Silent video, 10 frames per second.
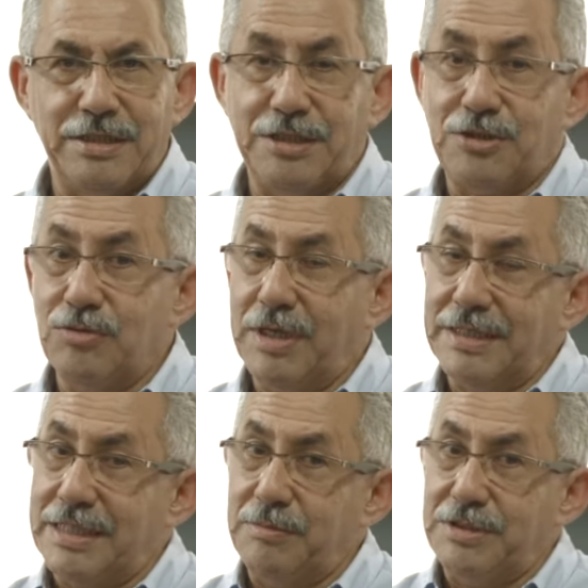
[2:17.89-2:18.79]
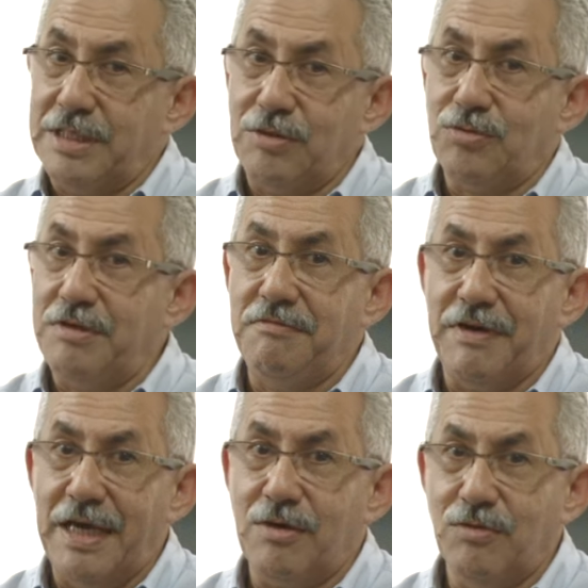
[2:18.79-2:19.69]
A gente nunca sabe direito o que
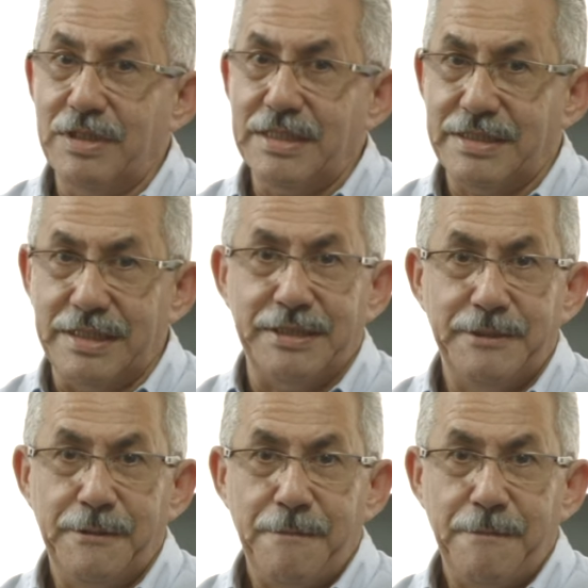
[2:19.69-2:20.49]
vai acontecer.